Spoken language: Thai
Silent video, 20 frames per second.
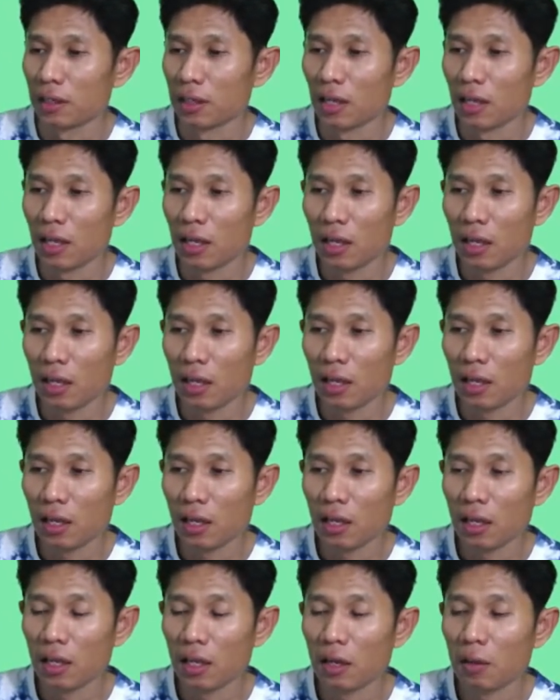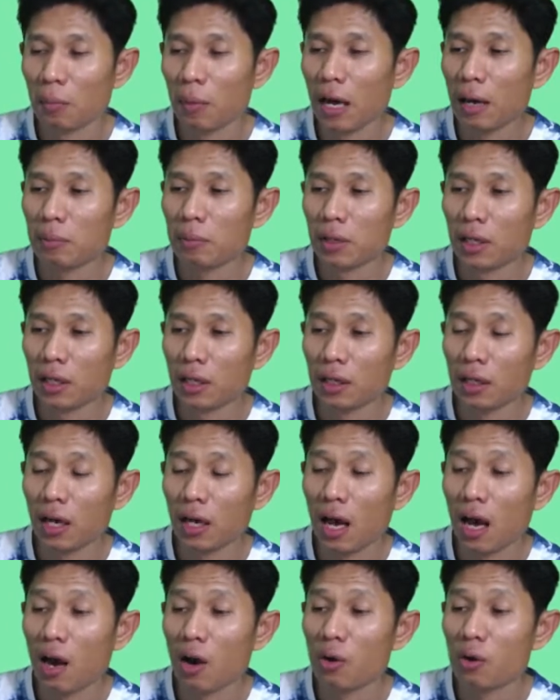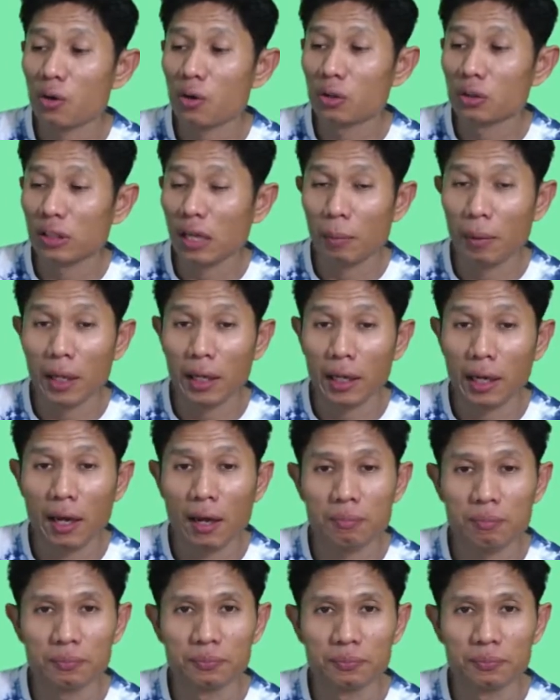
นี่ ภาพนี้เขาทำอะไรครับ